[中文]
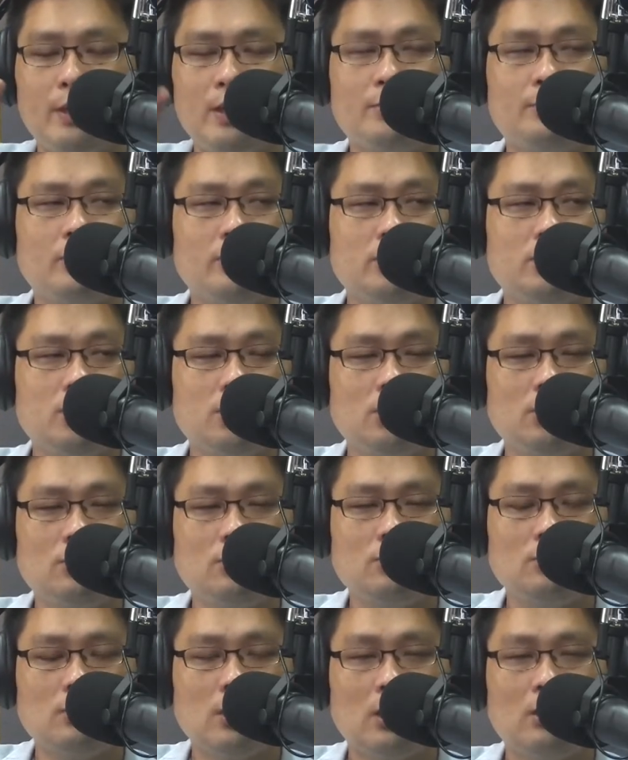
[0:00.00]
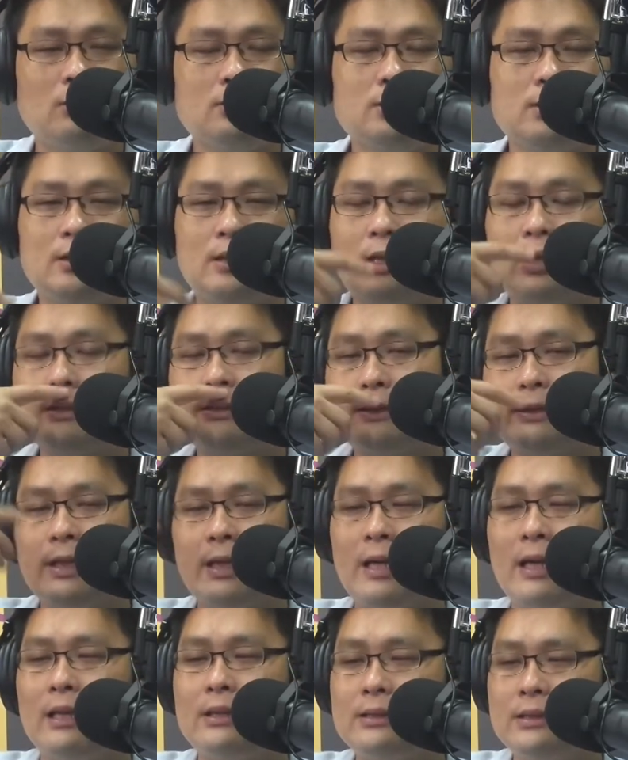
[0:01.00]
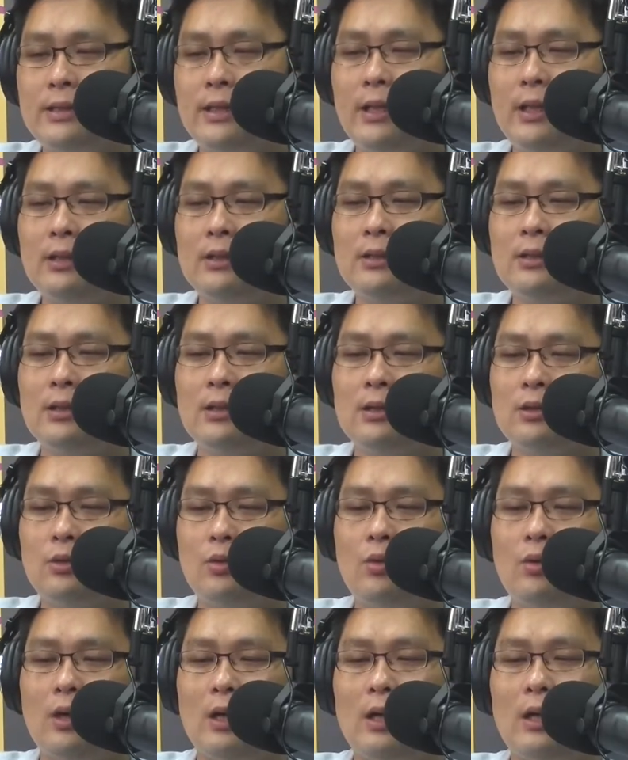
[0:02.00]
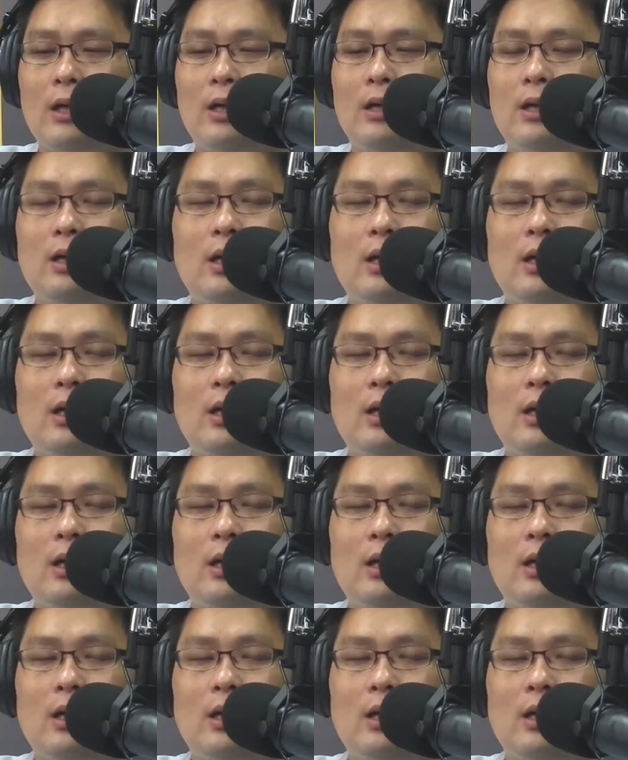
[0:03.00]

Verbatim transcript: 文章，啊，拢是甲家千大。啊！